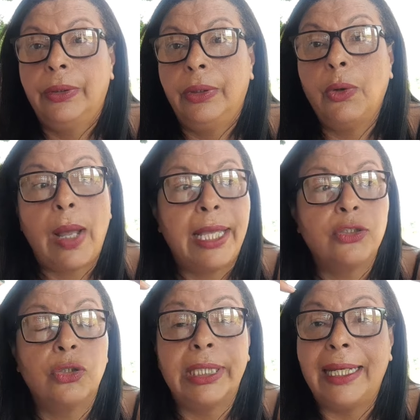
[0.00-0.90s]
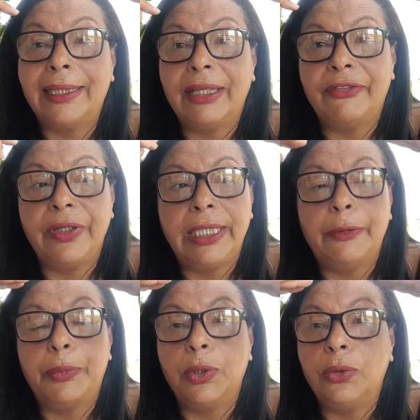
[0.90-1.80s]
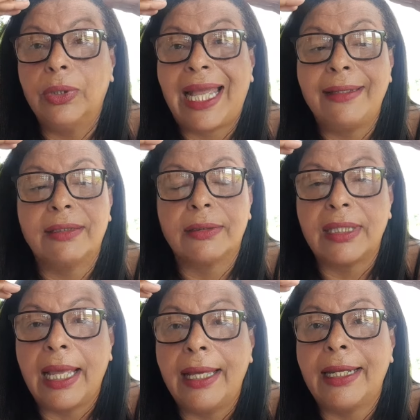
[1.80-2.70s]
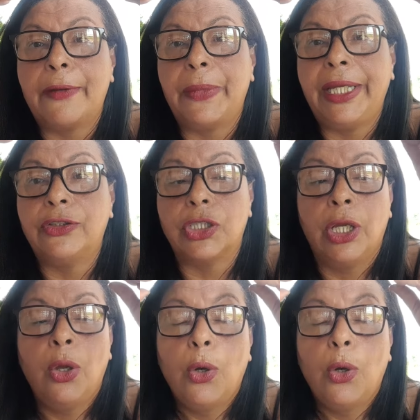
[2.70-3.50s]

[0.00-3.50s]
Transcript: Eu acho que ela deveria procurar seriamente